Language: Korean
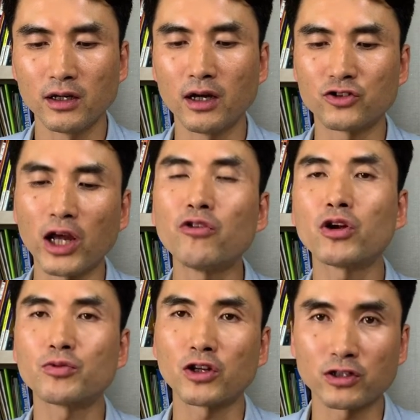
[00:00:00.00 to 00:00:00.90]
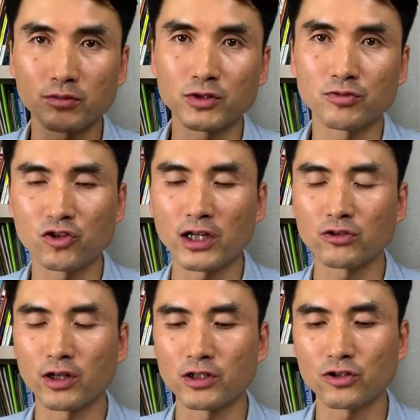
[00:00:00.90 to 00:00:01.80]
어, January부터 했으면 지금 July
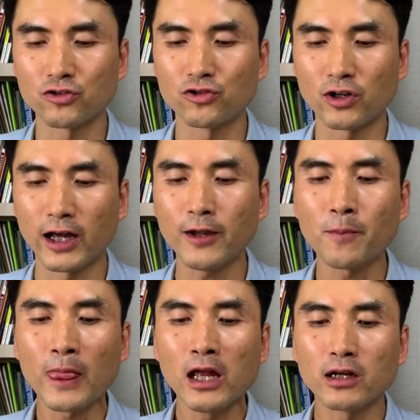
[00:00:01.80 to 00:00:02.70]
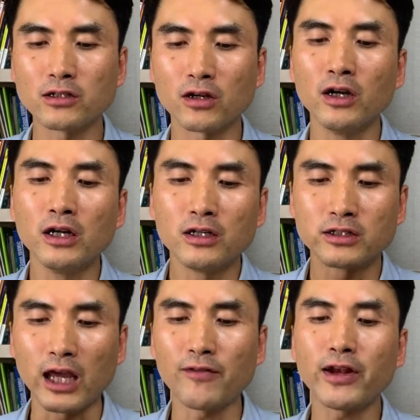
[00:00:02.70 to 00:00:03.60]
정도 되겠죠. June, July. 그래서
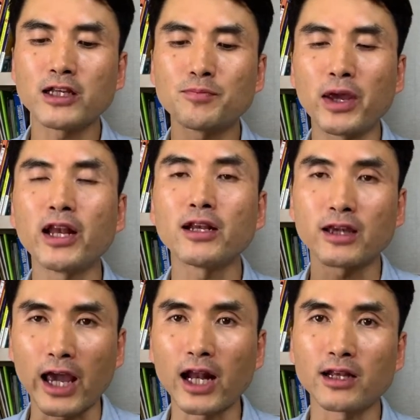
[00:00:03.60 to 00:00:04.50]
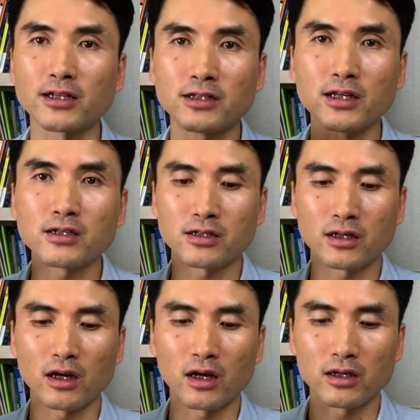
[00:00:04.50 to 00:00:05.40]
David has been in Canada since
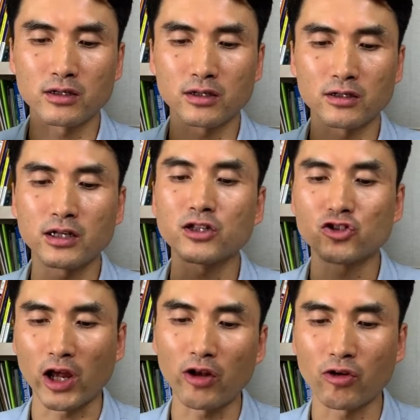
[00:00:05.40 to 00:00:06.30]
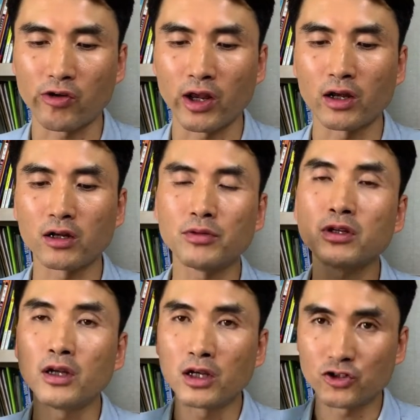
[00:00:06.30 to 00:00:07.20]
uh, since January.
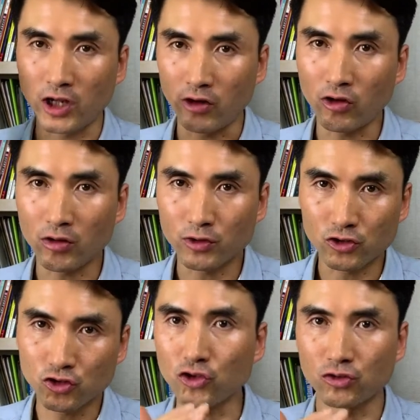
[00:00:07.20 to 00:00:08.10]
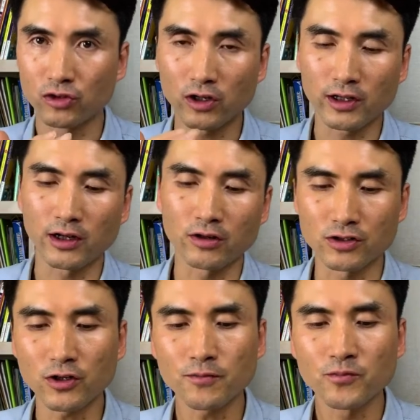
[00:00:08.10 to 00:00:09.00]
그러면 January부터 쭉 이렇게 되는
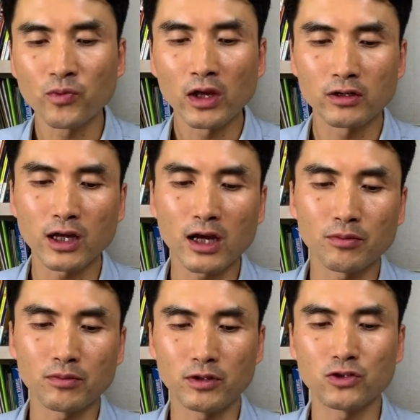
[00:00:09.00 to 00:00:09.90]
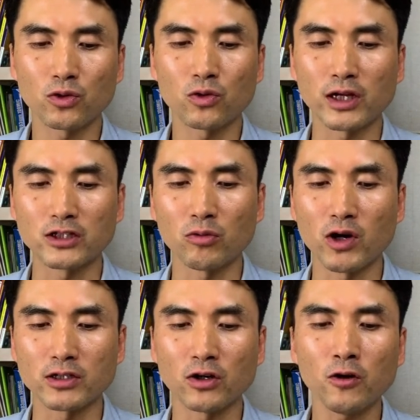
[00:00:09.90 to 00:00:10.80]
거죠. 그 다음 이쪽으로 다시
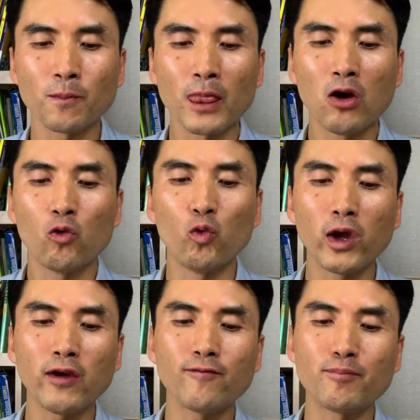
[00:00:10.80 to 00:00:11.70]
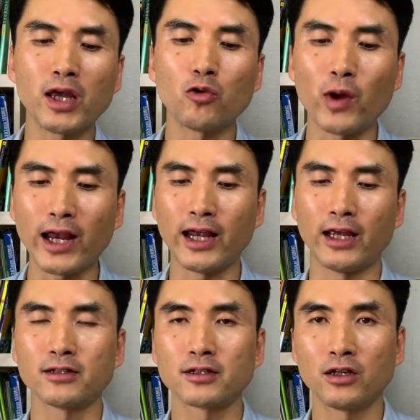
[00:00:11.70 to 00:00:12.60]
넘어와서 We've been waiting.